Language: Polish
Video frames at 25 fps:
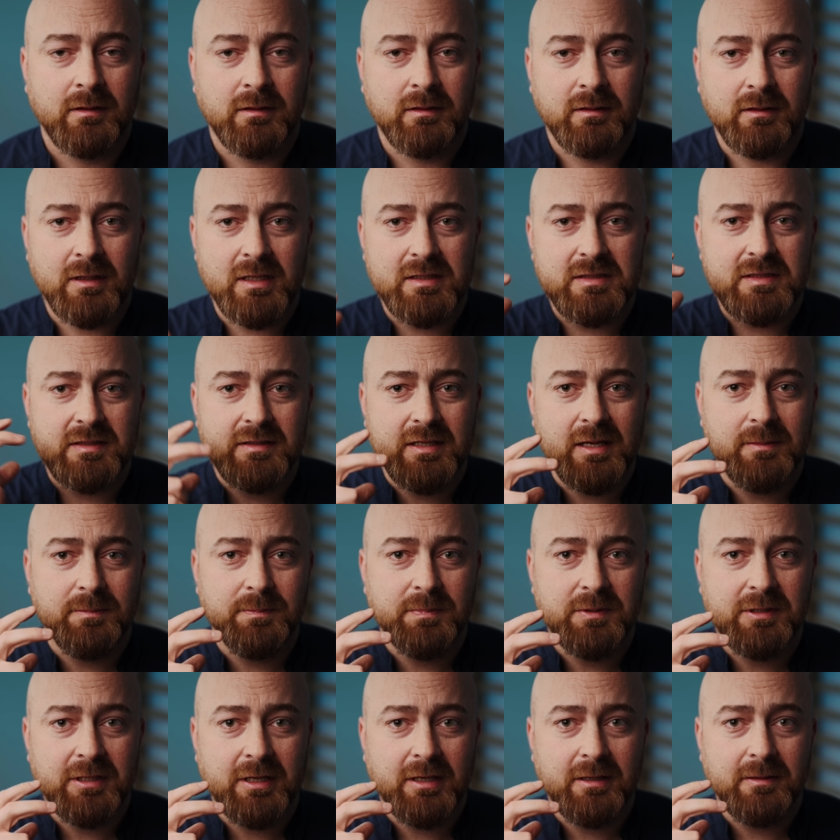
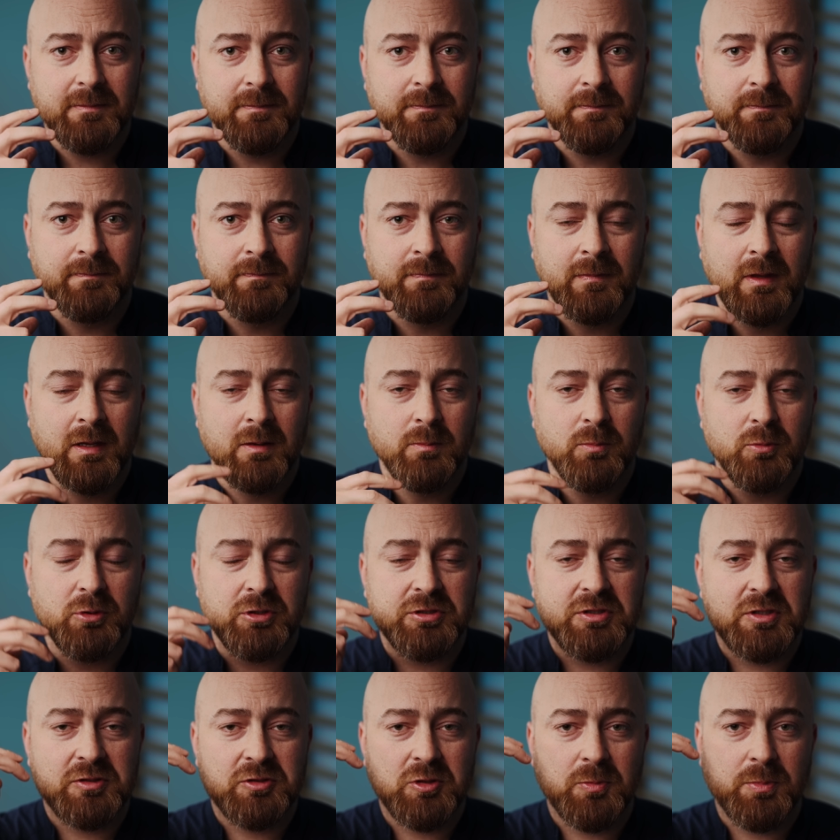Następnie
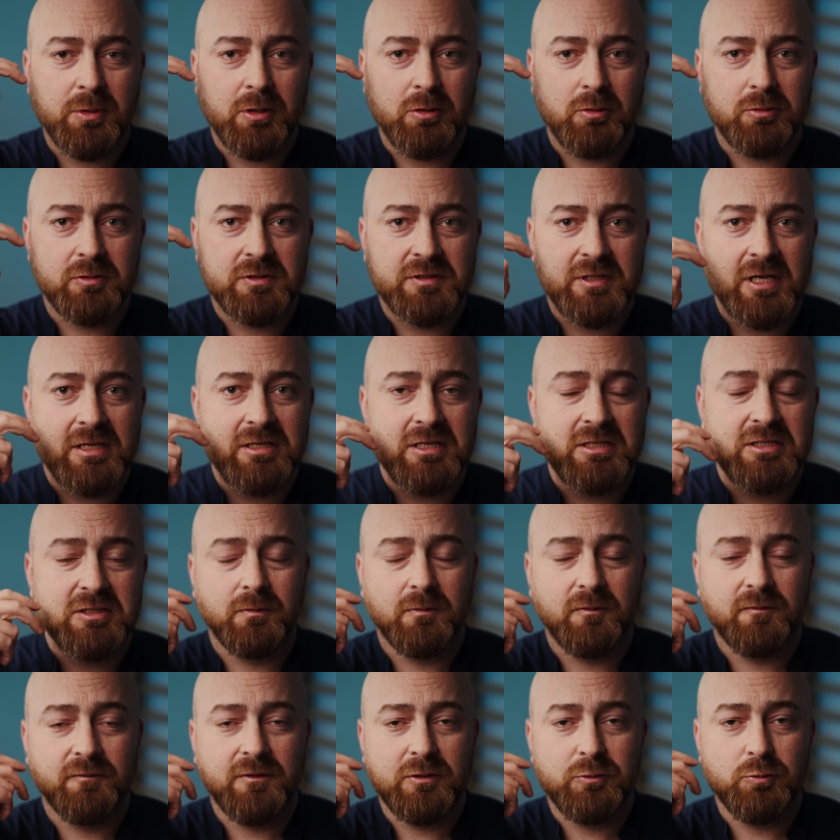możecie sobie ocenić
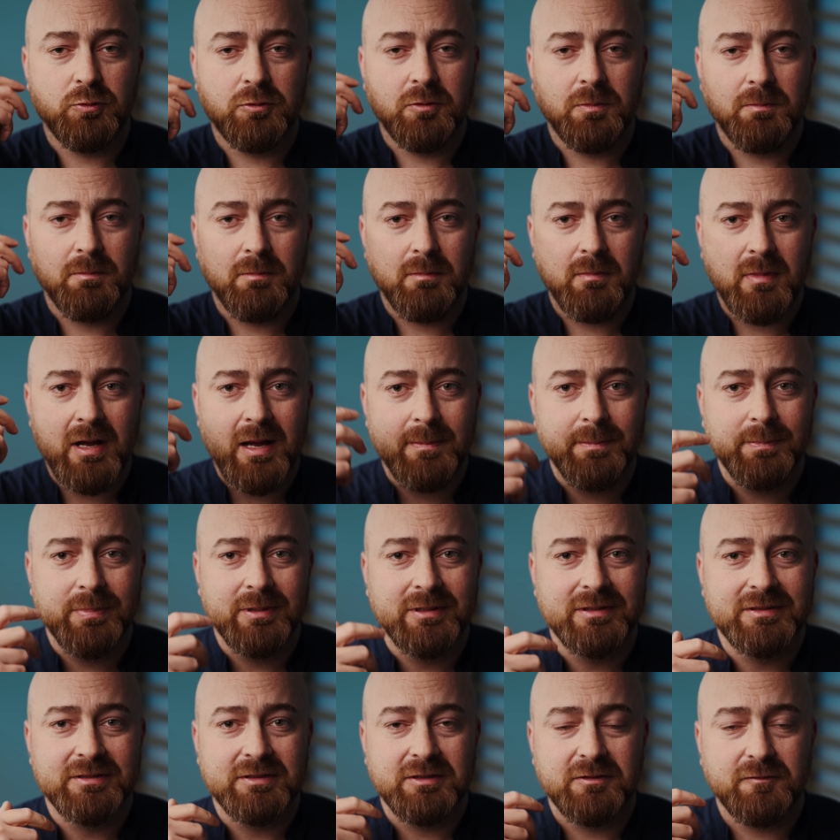według map
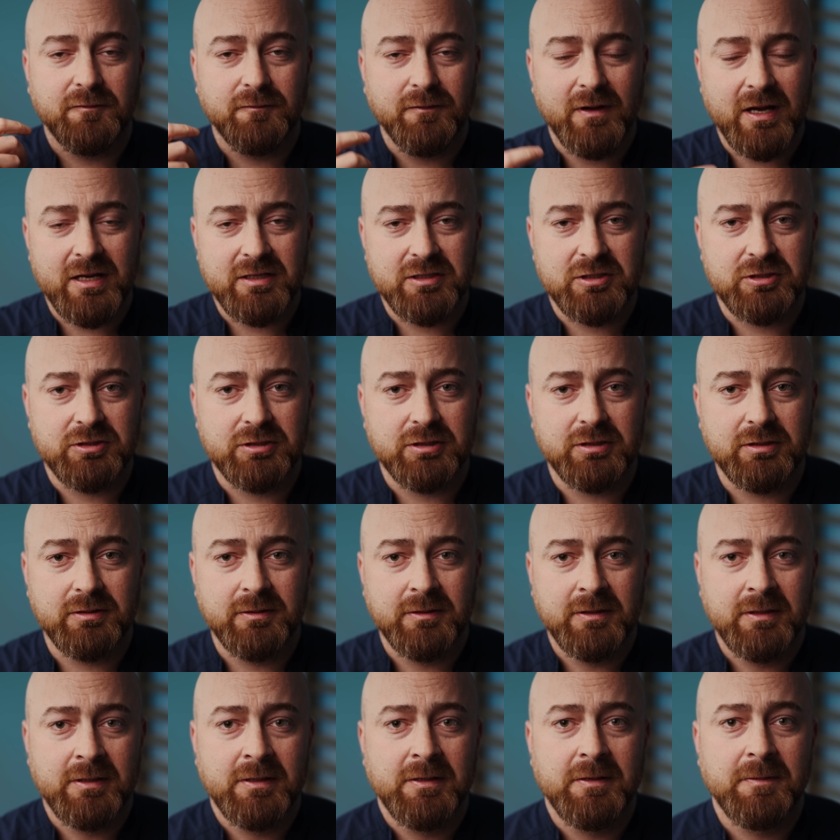twarzy,
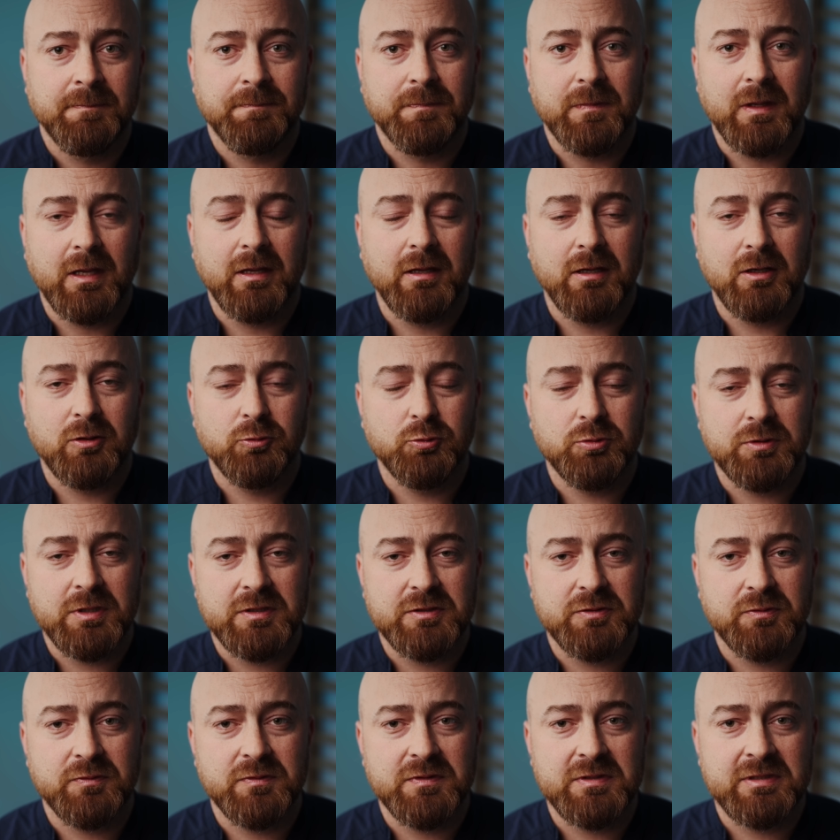e, które
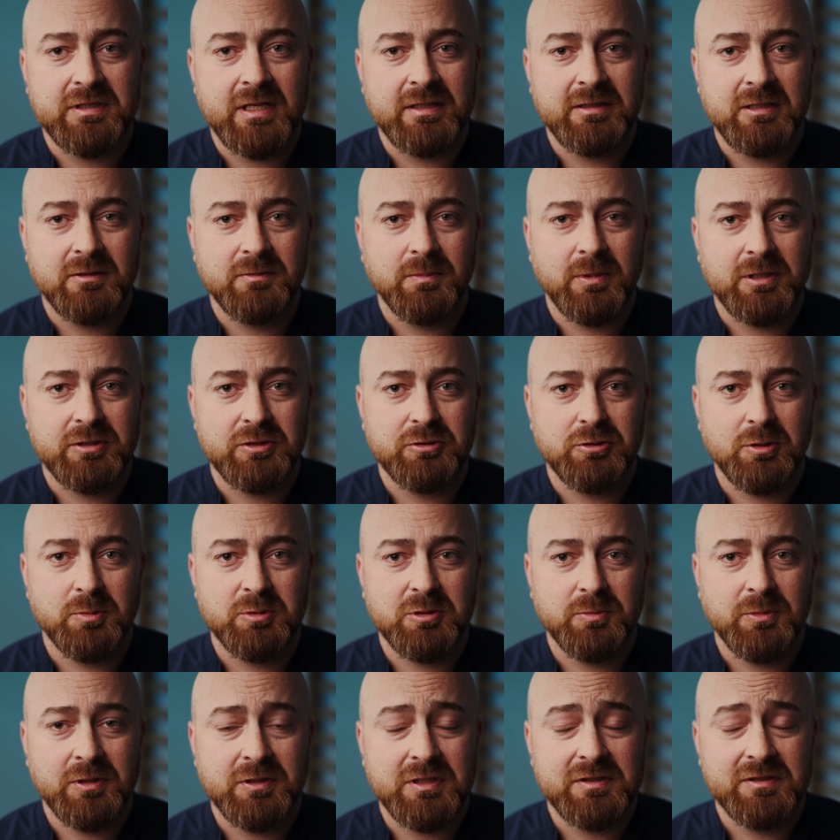są znane bardzo
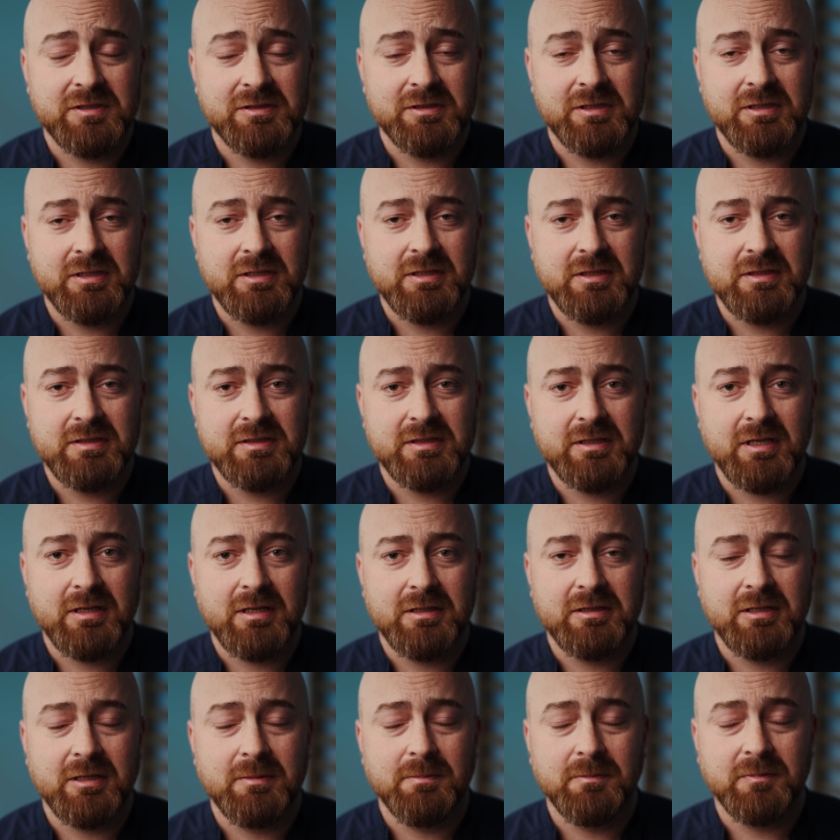dobrze medycyny chińskiej
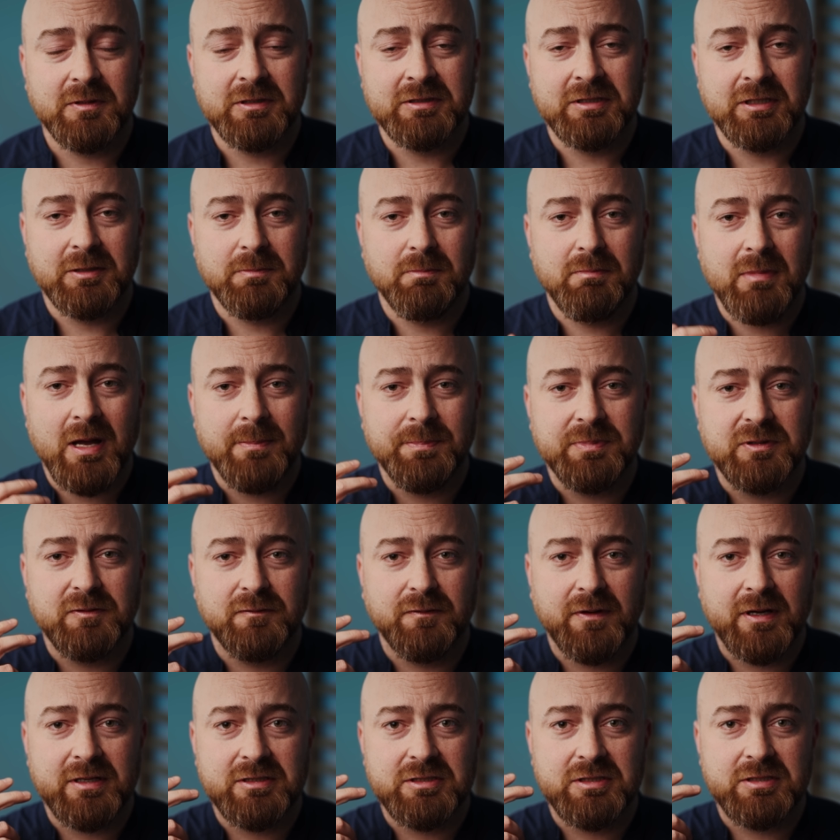i, tej, i tych map
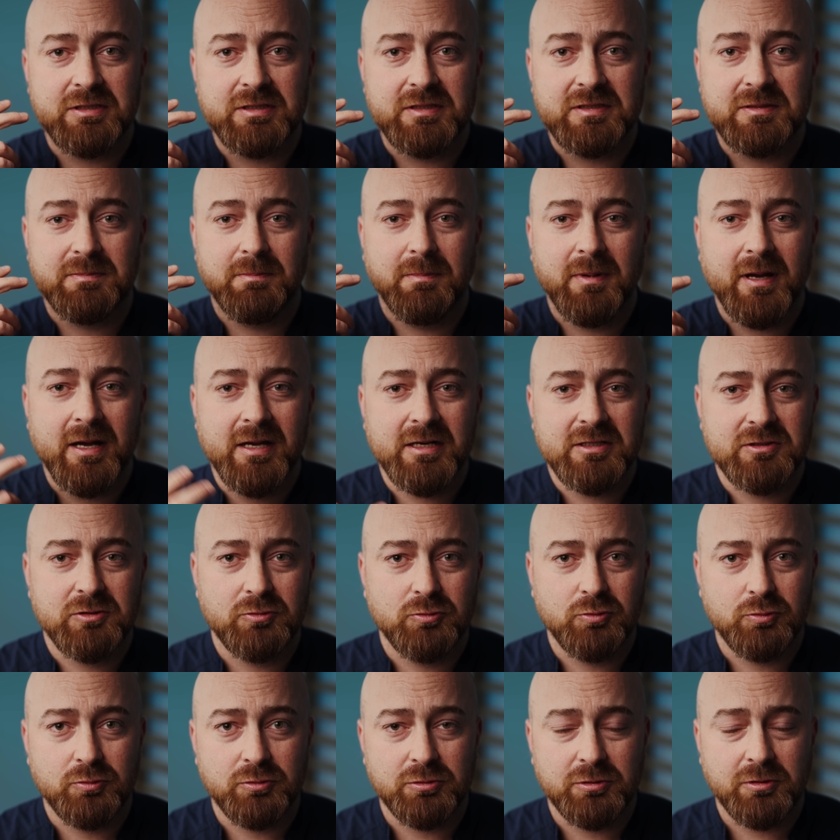twarzy jest bardzo
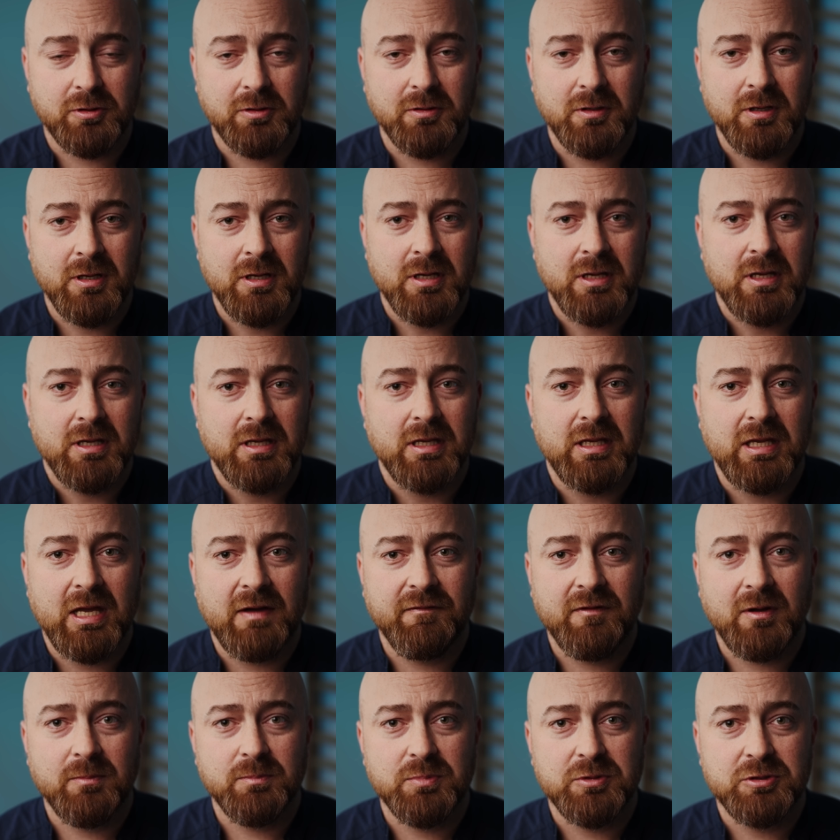dużo ja
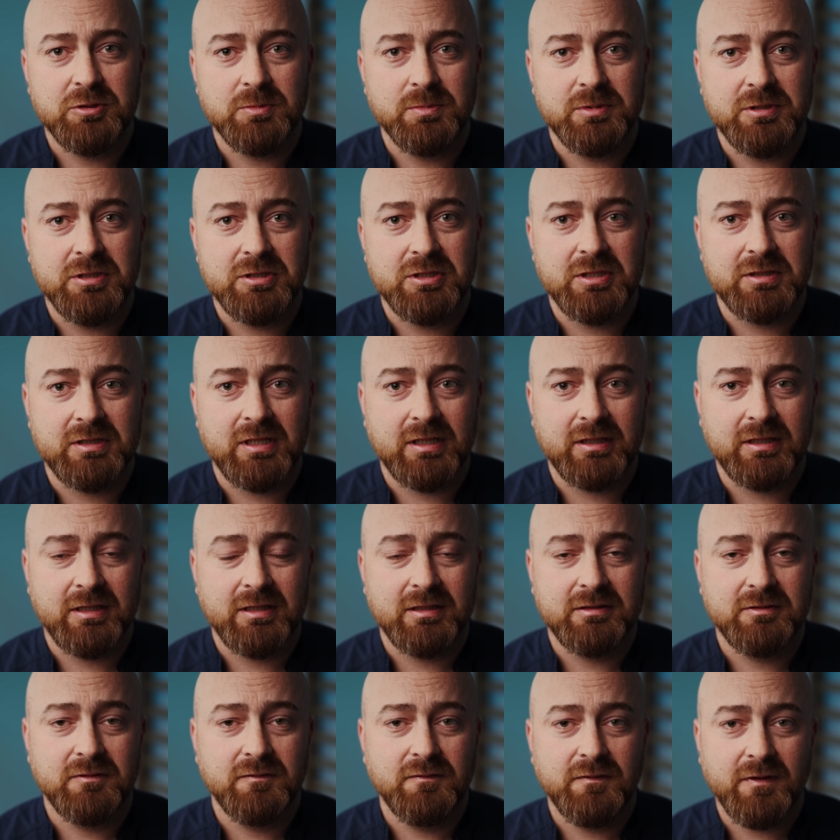Wam przybliżę
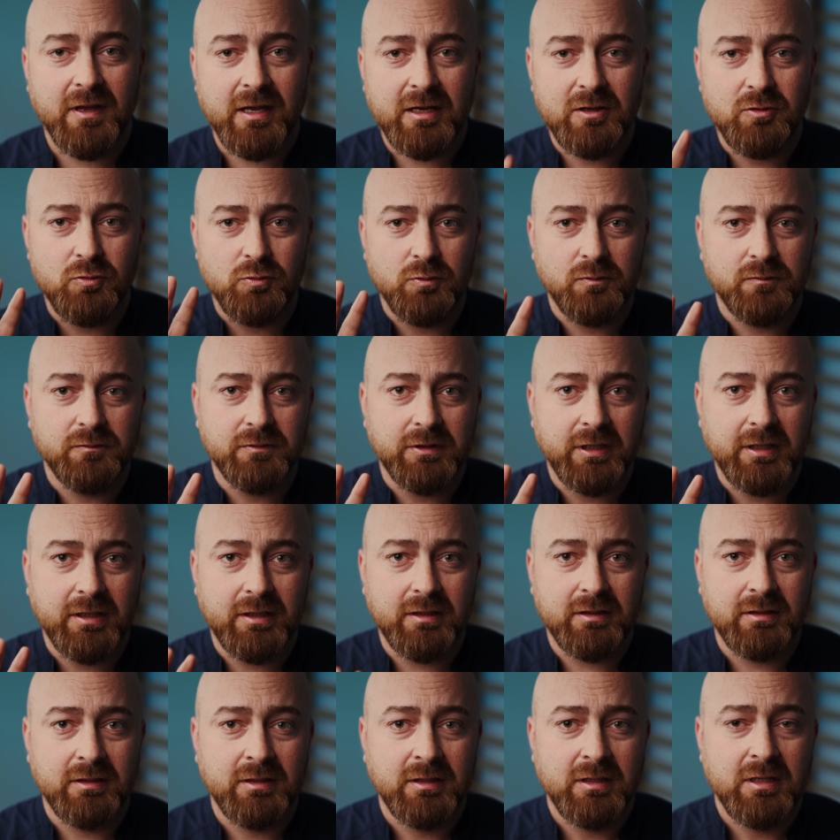takie dwie
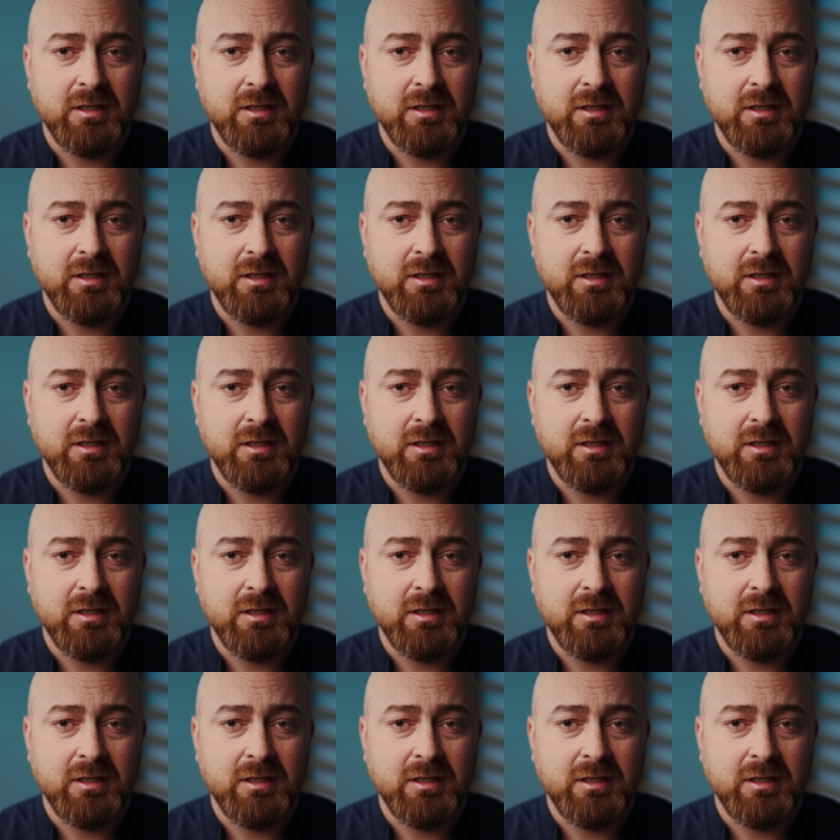główne.